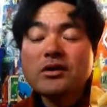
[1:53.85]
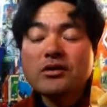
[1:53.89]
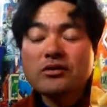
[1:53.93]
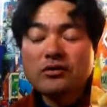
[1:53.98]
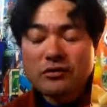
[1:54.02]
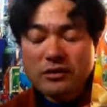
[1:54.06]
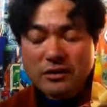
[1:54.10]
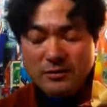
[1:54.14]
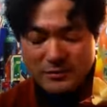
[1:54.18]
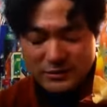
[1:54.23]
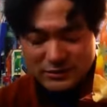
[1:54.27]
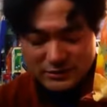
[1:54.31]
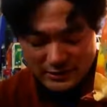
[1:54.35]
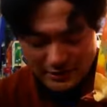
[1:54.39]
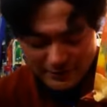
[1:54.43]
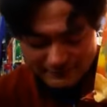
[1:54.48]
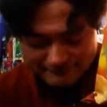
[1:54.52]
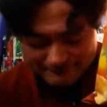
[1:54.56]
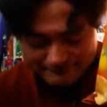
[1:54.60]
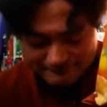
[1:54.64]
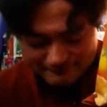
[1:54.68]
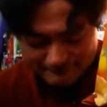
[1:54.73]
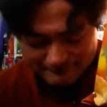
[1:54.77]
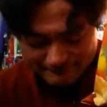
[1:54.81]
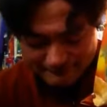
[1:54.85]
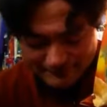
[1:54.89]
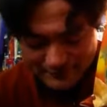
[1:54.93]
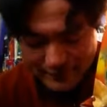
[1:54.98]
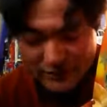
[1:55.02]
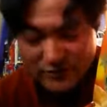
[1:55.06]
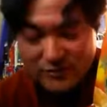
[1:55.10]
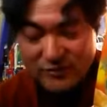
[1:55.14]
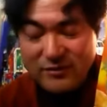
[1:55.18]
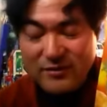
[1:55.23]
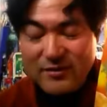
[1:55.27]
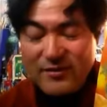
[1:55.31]
ございました。あり
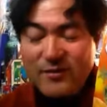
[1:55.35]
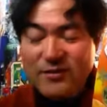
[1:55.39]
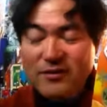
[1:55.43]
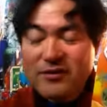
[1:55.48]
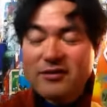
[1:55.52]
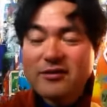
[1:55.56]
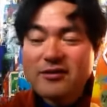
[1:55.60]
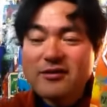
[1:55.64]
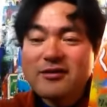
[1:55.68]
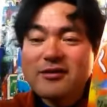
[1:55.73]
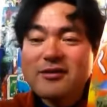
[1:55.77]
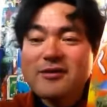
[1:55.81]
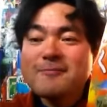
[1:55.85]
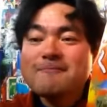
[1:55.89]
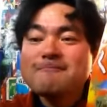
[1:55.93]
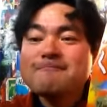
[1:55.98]
がとうございます。